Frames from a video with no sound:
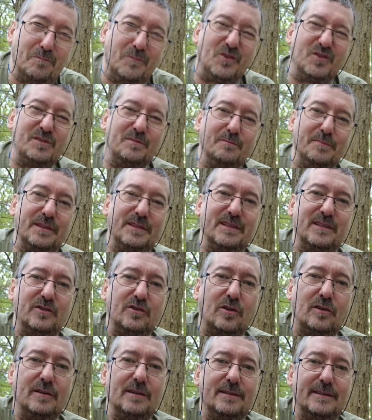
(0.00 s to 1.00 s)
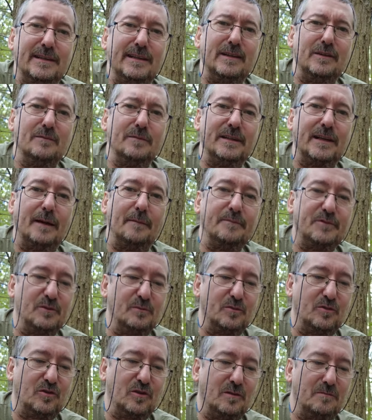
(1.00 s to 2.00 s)
muss ein bisschen dolle ziehen, um die
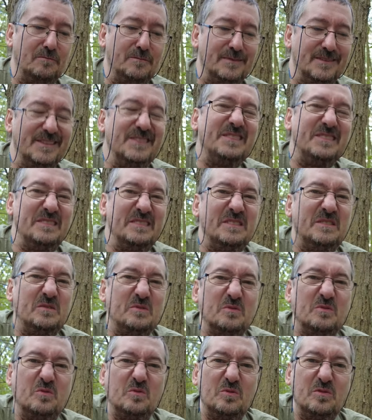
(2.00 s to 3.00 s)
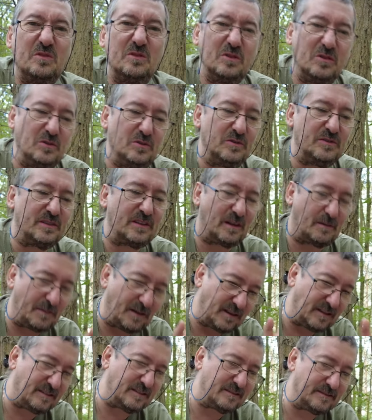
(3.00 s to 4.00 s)
abzubekommen. Ist nicht so gut gelöst,
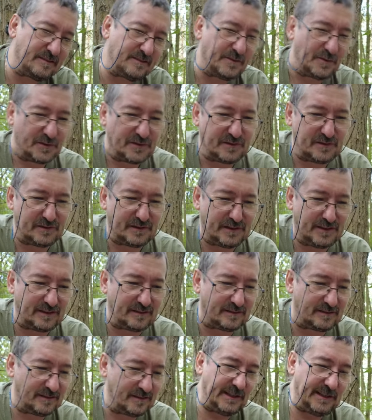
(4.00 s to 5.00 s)
aber funktioniert.